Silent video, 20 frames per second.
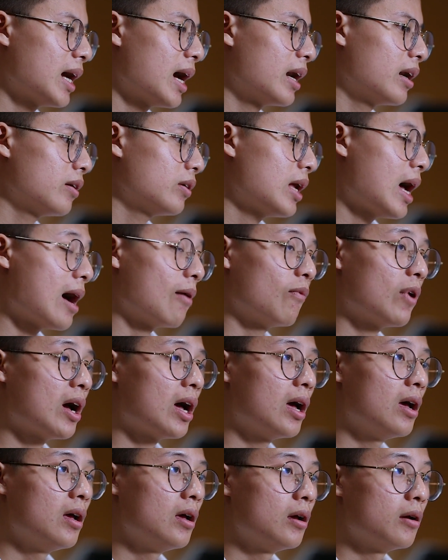อาจารย์เขาถาม
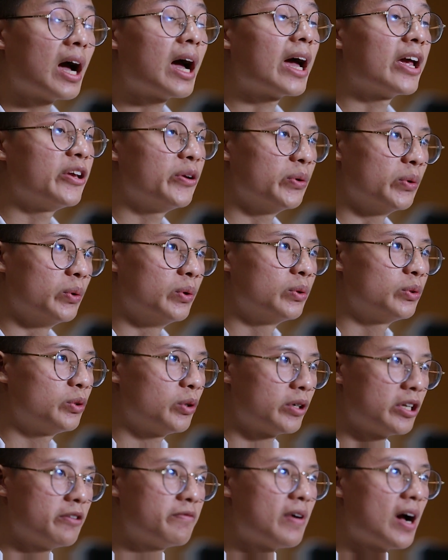ว่าฟังใครอยู่
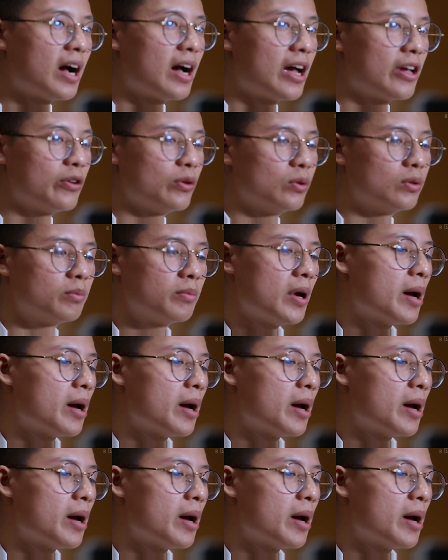ช่วงนี้ฟังใครอ